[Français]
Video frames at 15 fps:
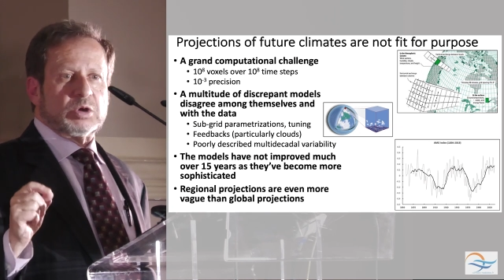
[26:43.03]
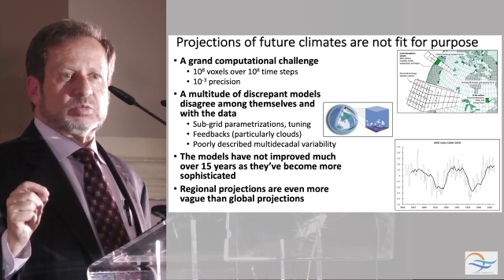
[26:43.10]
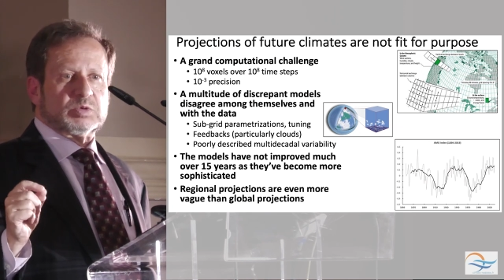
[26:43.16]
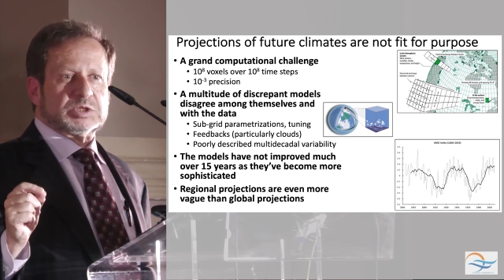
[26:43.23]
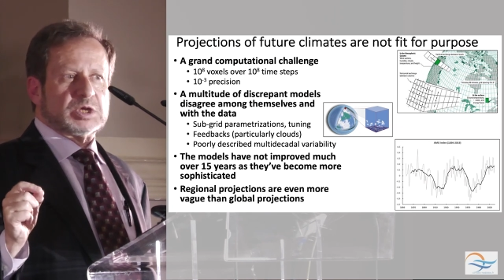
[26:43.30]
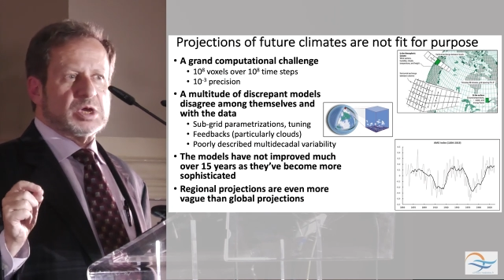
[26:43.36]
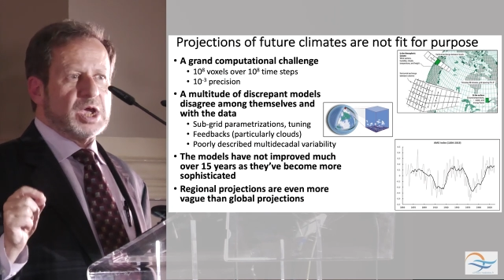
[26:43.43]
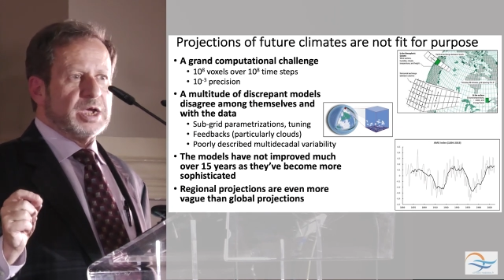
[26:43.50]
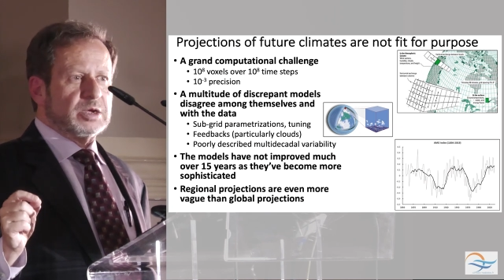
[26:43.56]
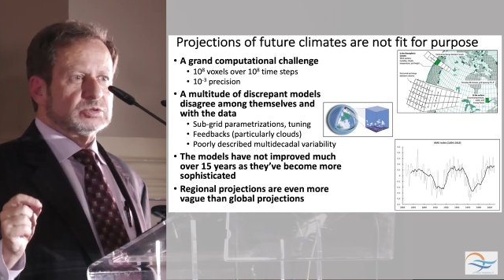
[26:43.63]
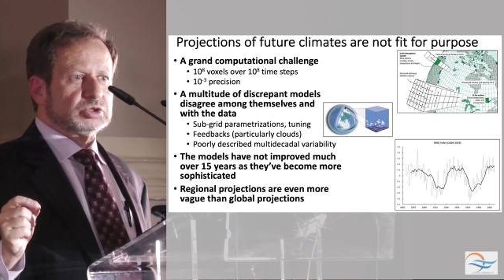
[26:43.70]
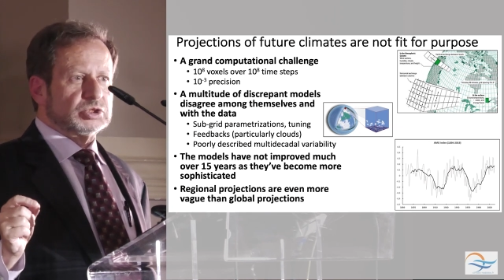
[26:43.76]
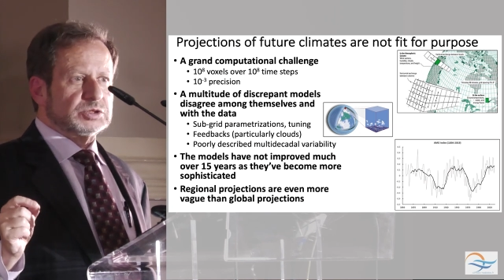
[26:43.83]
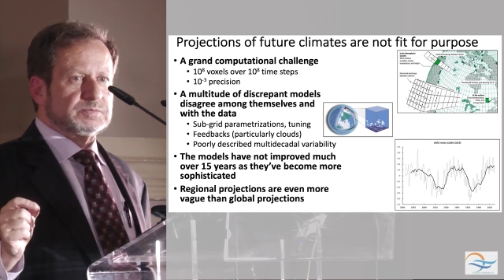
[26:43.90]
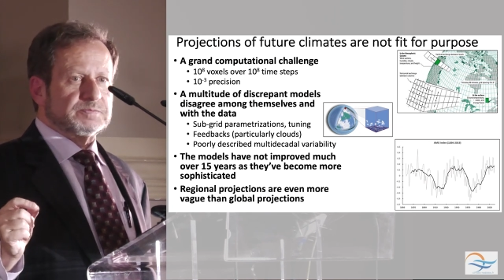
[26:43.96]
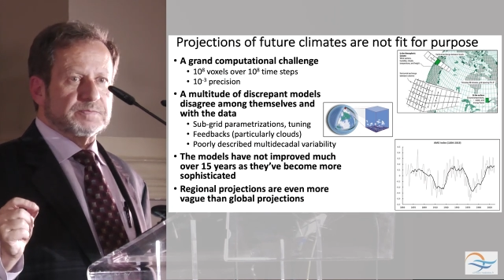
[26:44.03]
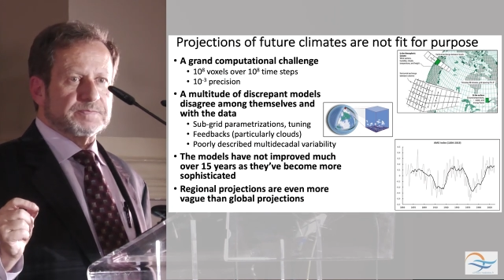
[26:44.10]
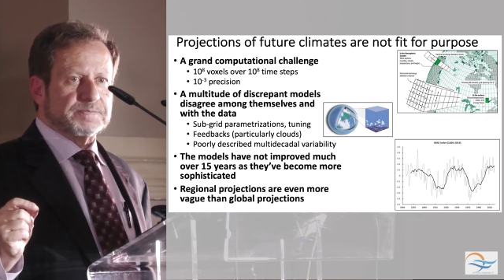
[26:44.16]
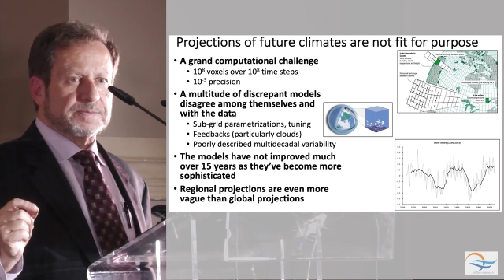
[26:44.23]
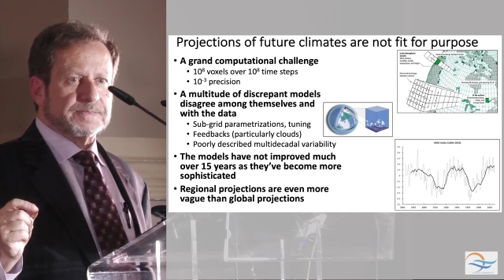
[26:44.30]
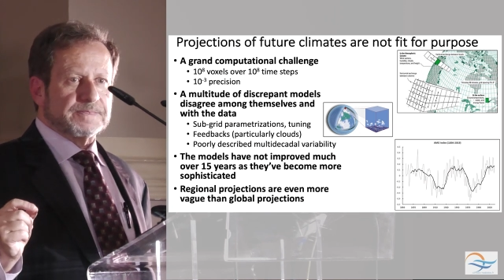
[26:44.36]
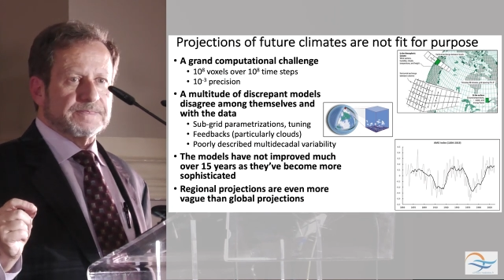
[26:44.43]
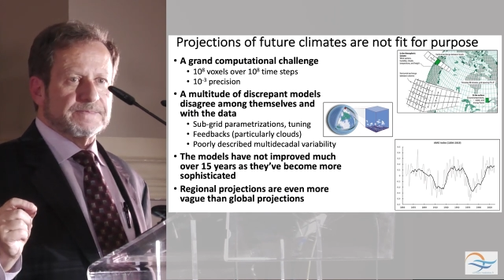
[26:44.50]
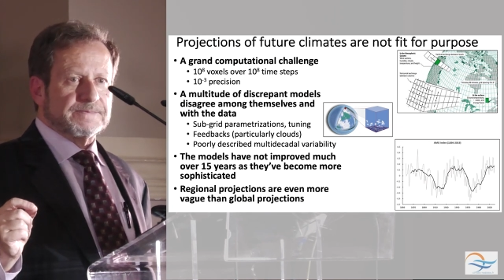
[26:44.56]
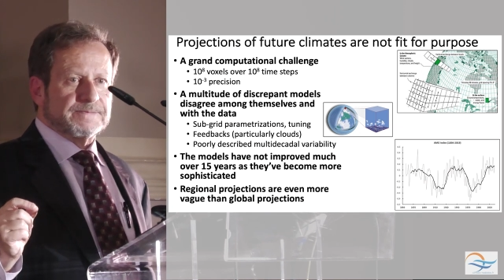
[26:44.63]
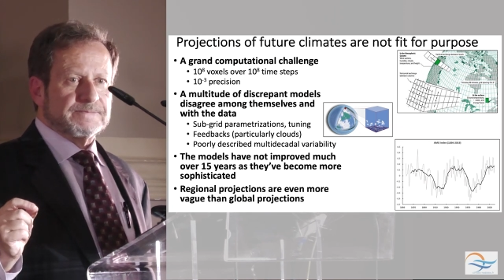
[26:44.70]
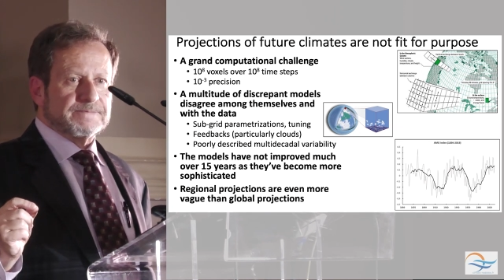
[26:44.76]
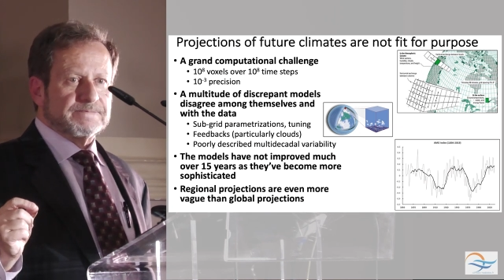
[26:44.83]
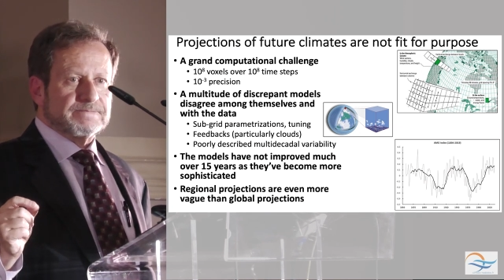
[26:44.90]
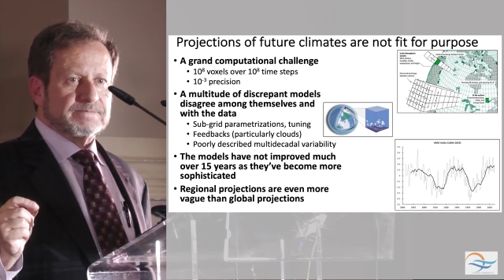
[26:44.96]
faut se baser sur des hypothèses
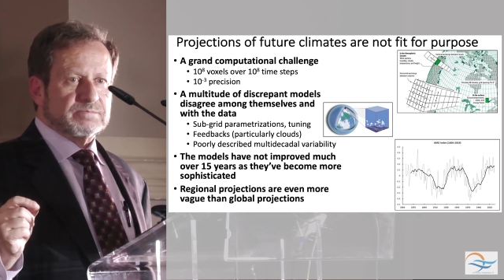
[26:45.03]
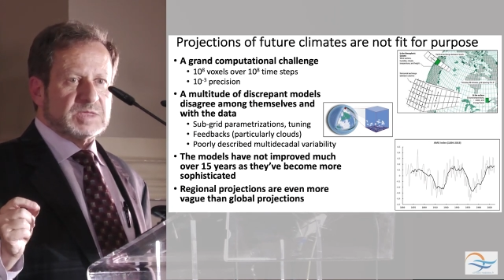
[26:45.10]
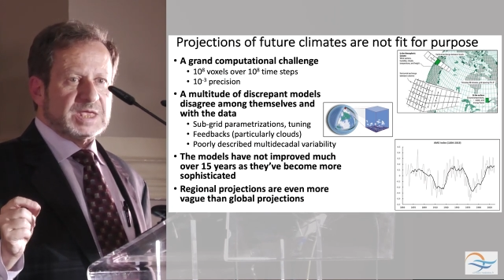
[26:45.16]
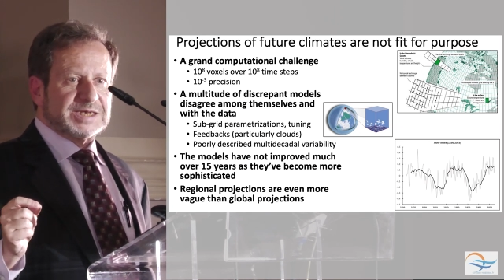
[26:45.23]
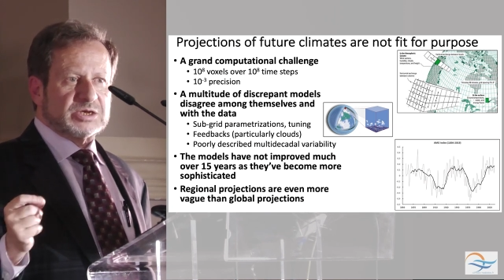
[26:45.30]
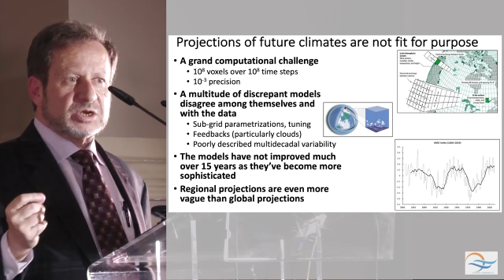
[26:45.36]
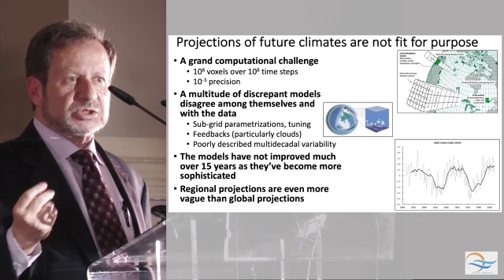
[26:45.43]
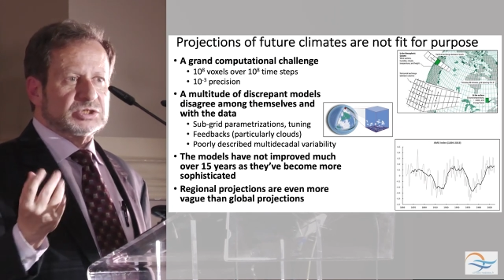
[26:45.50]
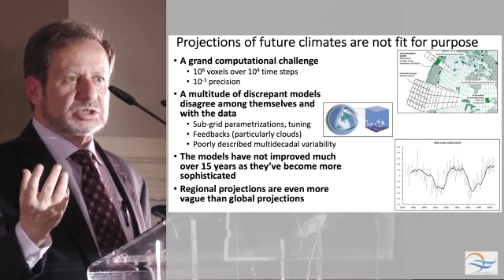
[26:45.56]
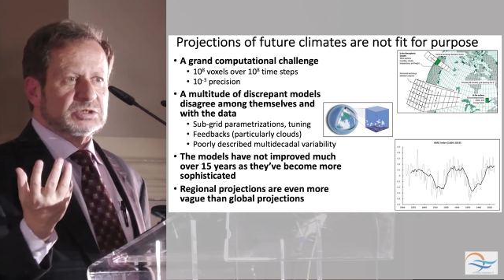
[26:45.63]
relatives